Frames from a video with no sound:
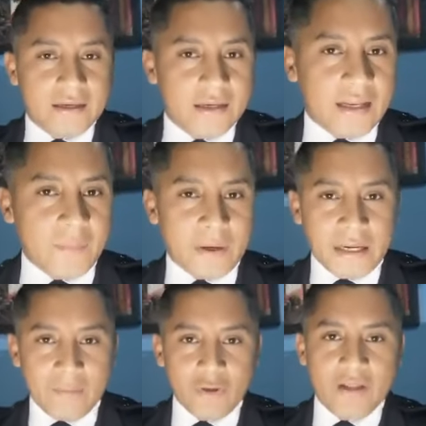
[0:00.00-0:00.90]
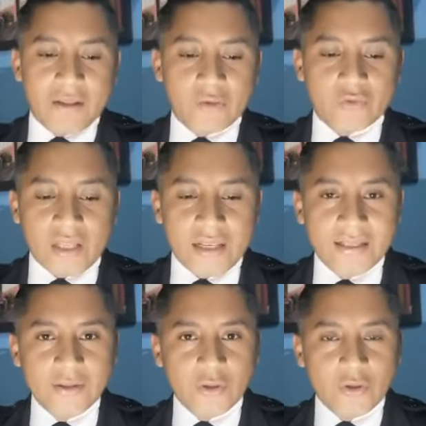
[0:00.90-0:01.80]
la parábola de los
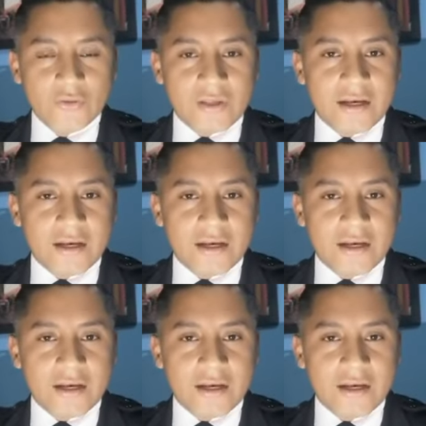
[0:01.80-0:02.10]
talentos